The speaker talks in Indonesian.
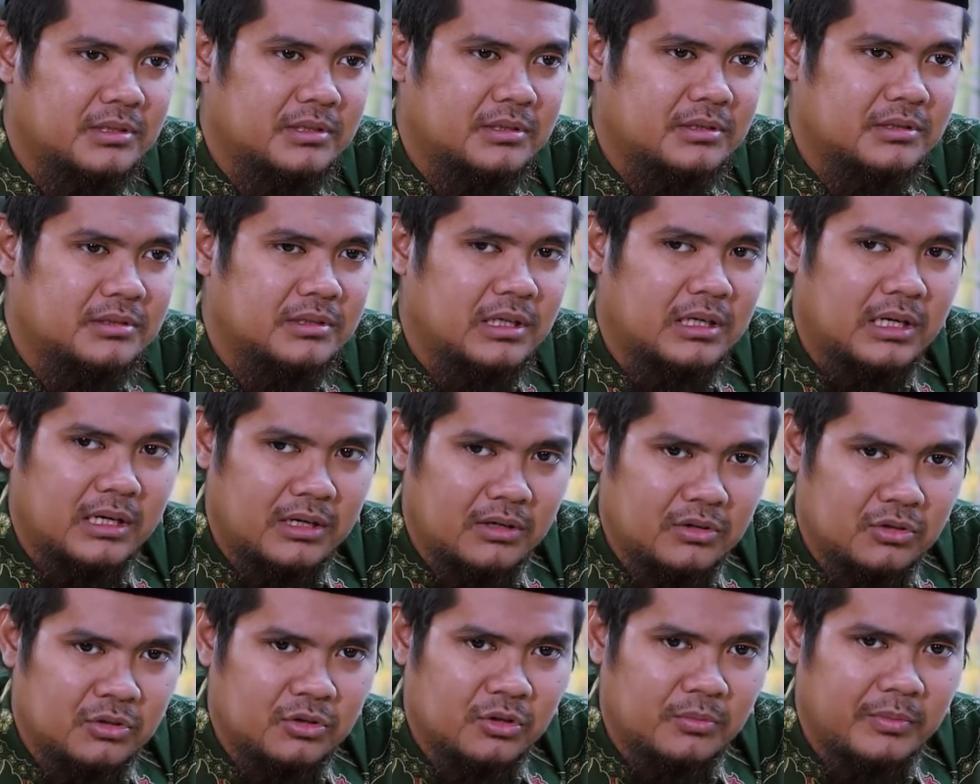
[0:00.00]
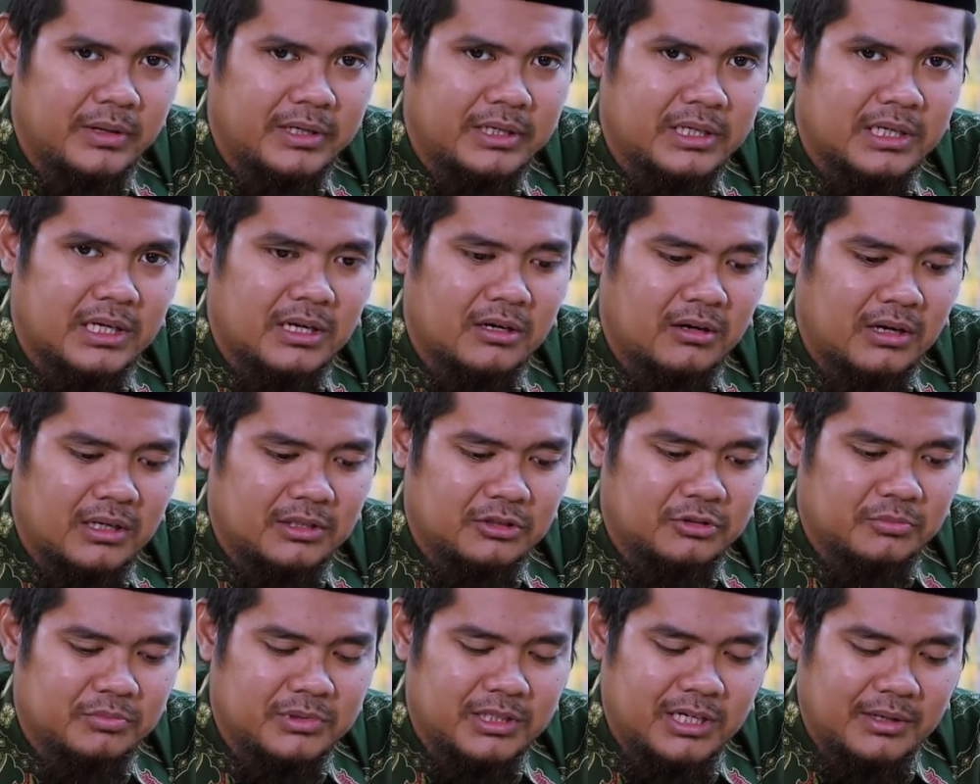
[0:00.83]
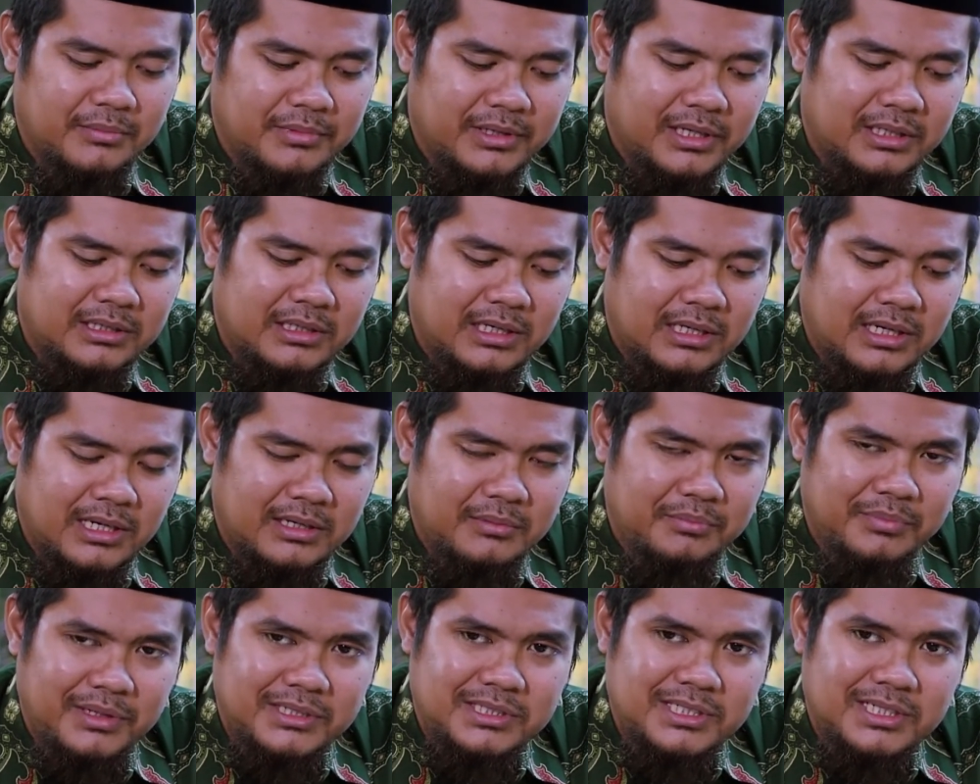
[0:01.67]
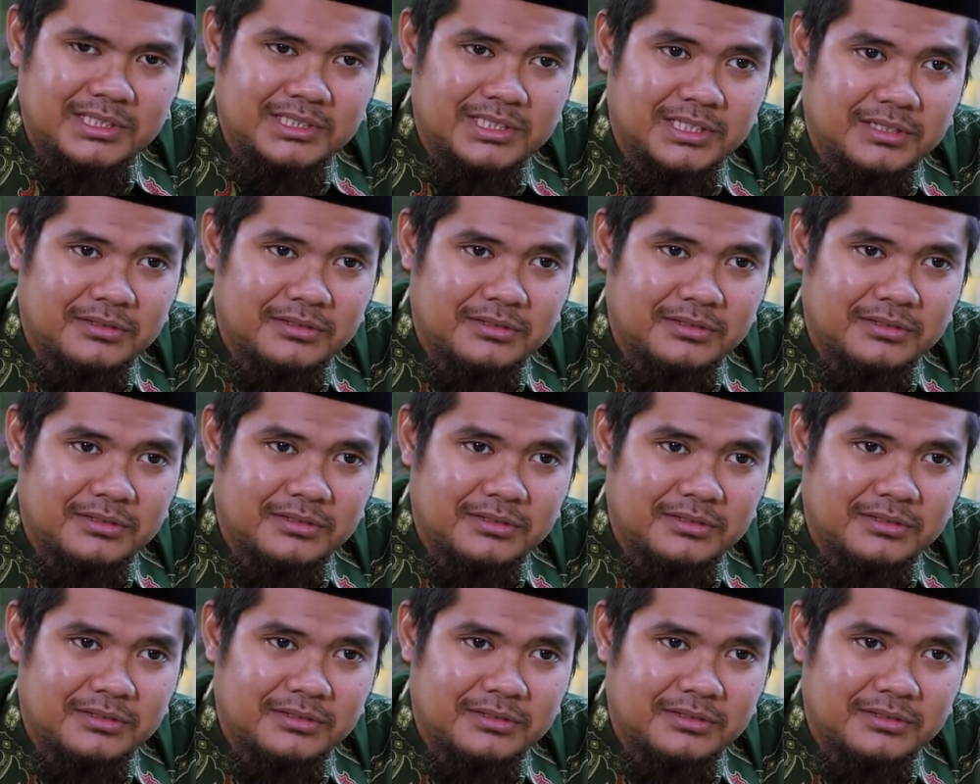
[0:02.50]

dan ada hukumannya kalau antum tidak mendatangkan empat saksi,